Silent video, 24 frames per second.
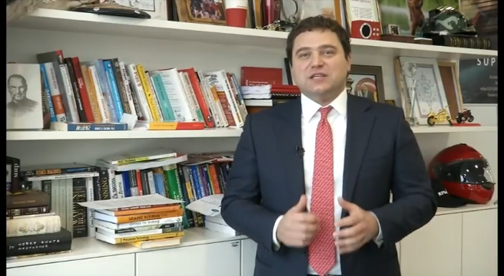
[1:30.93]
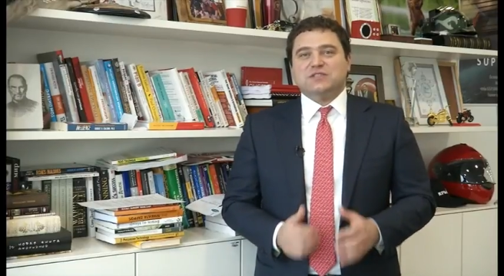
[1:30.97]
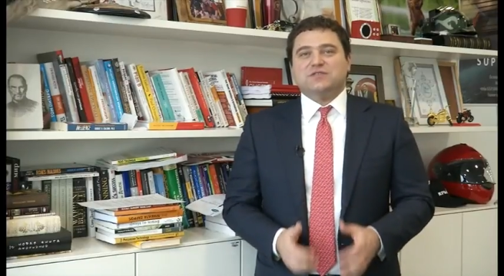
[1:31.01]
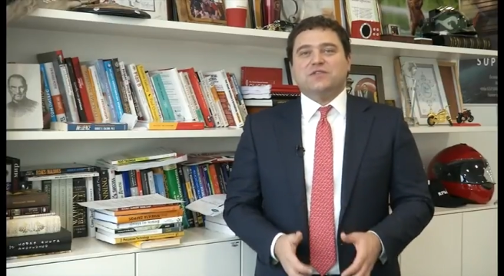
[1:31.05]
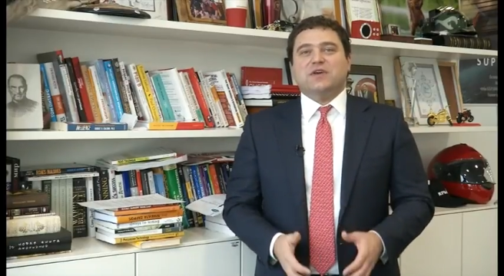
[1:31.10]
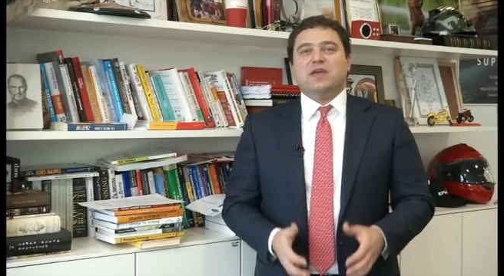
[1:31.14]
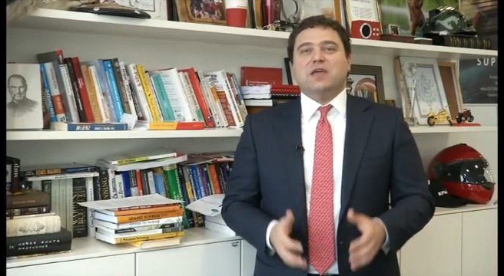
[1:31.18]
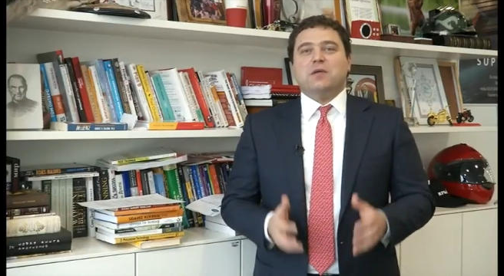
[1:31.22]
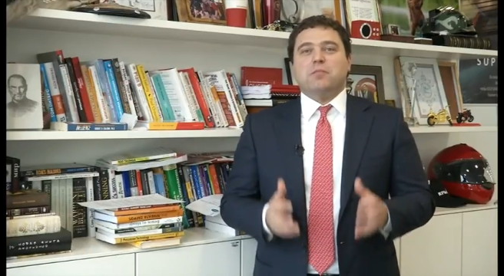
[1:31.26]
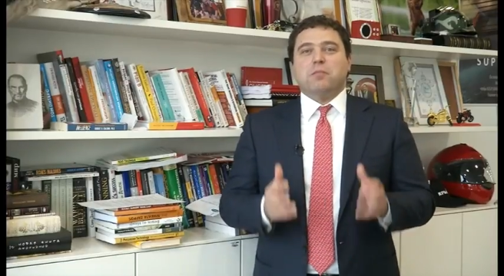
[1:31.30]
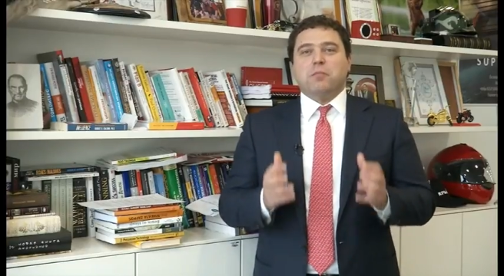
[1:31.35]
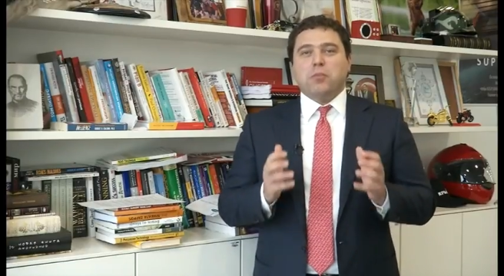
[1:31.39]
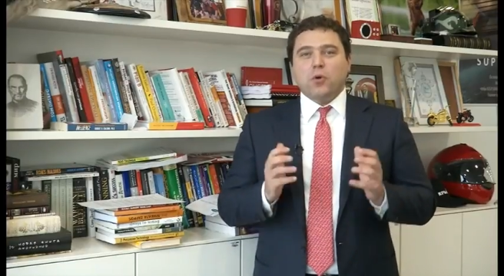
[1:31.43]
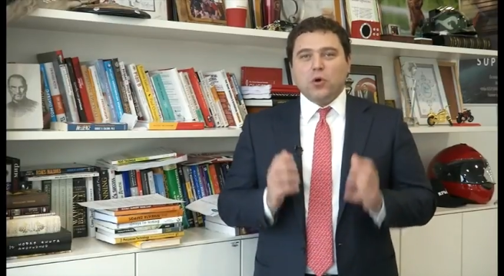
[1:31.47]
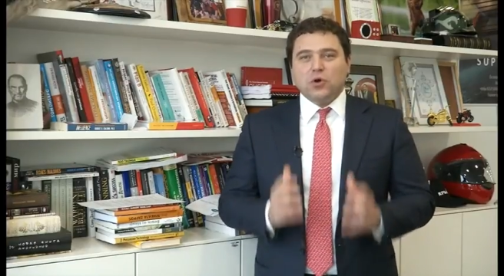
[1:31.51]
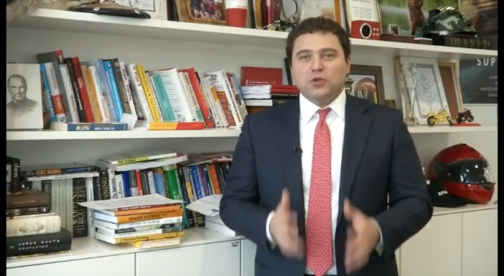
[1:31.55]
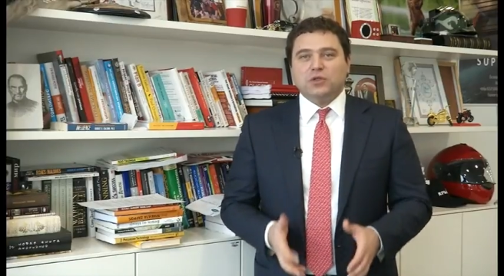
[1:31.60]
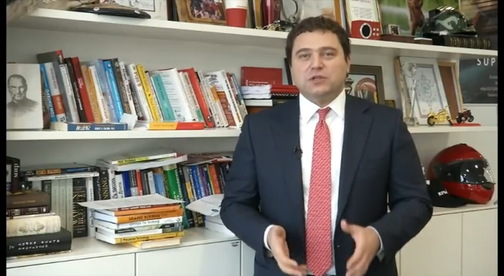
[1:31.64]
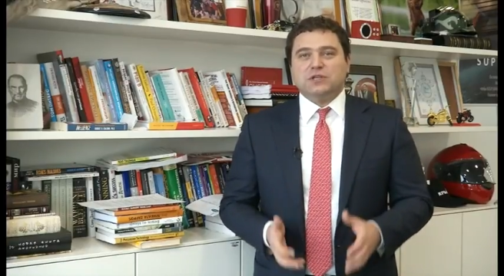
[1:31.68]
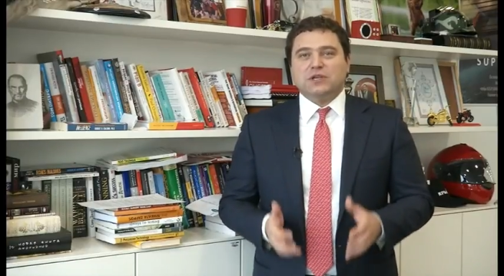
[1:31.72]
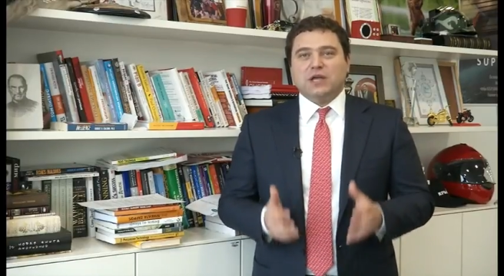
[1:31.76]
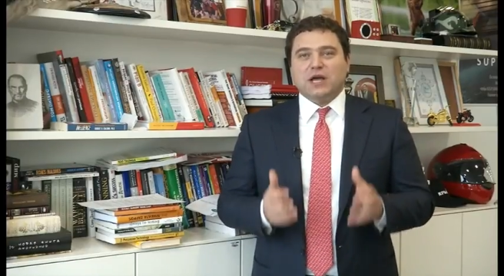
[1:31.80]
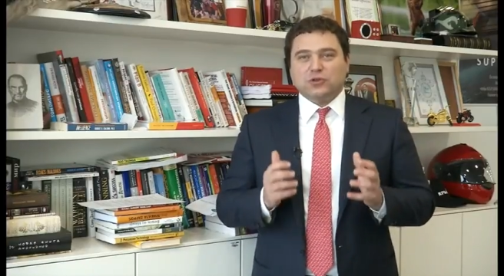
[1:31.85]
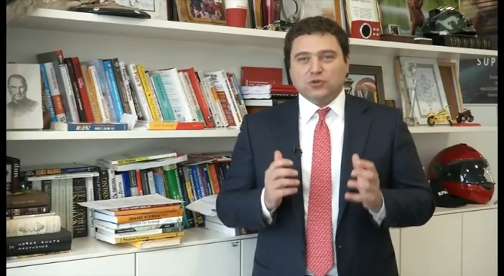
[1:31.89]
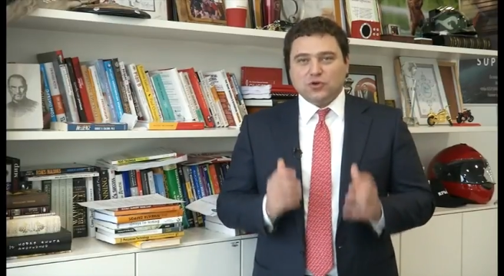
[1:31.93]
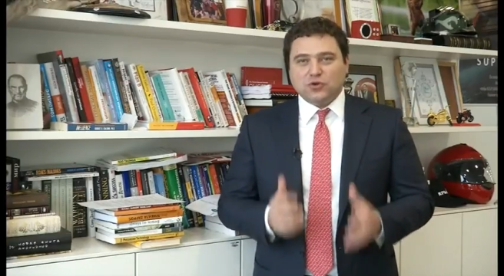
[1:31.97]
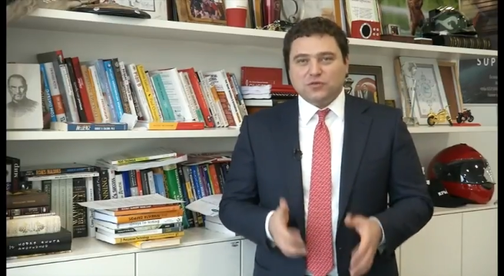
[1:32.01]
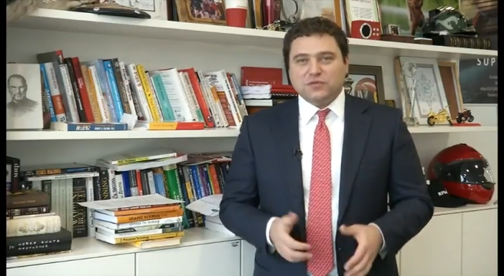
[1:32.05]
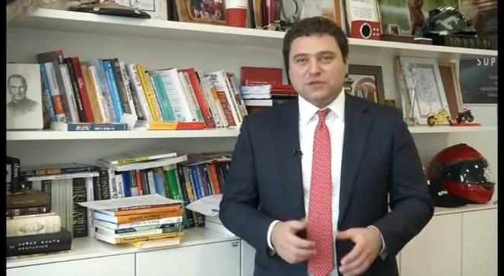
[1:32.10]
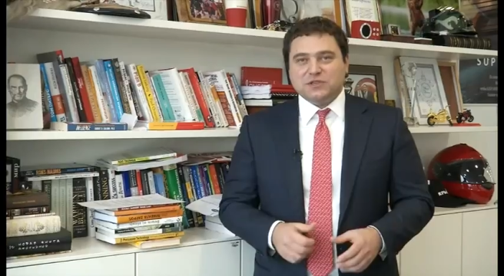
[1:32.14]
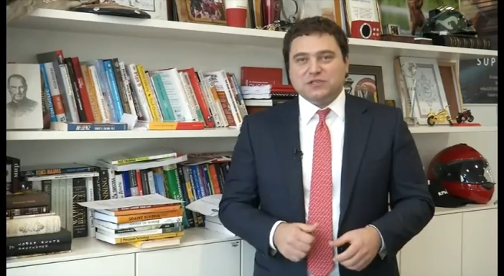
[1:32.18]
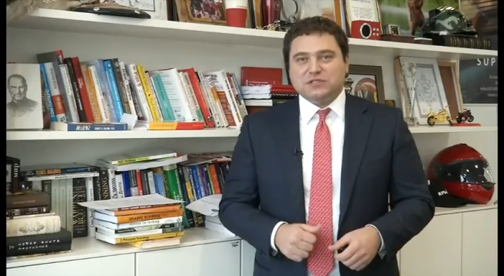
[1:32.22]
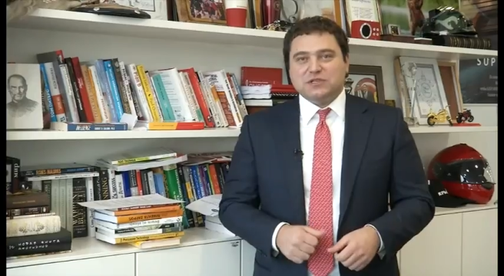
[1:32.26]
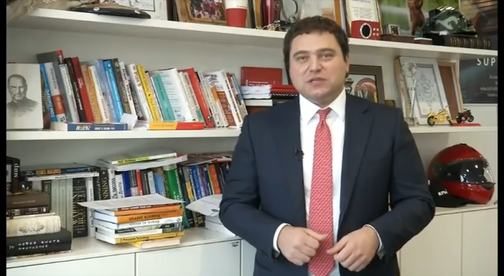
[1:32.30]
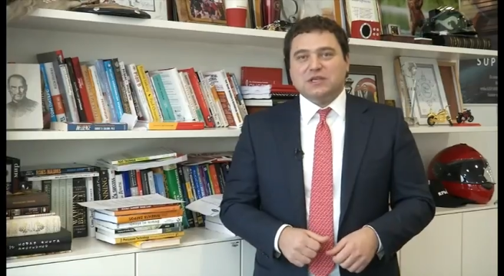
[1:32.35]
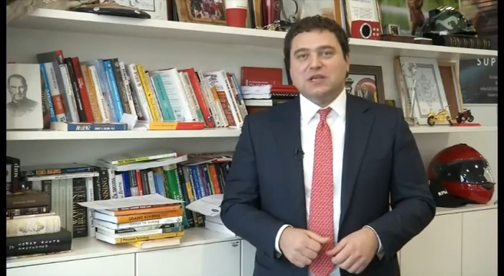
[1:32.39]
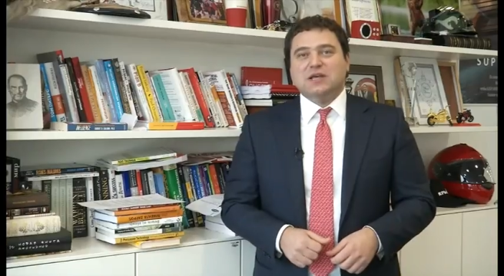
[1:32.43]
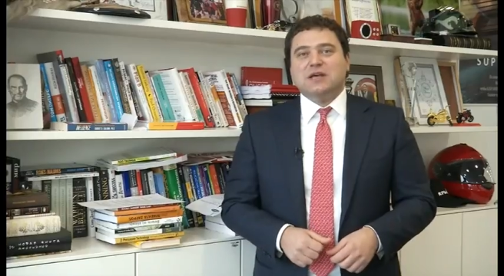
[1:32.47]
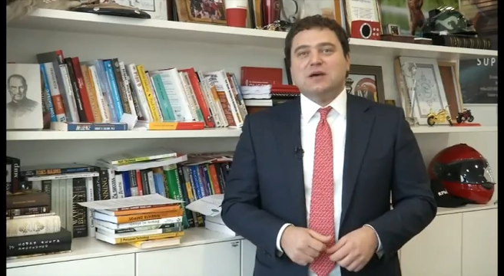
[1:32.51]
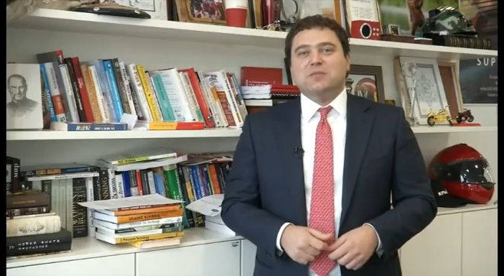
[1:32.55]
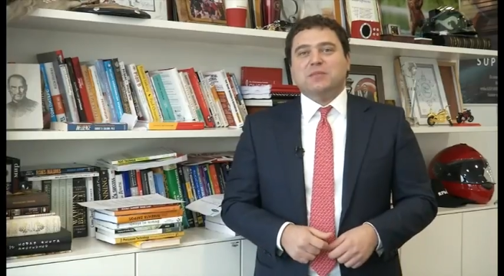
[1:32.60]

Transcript: своей полной готовности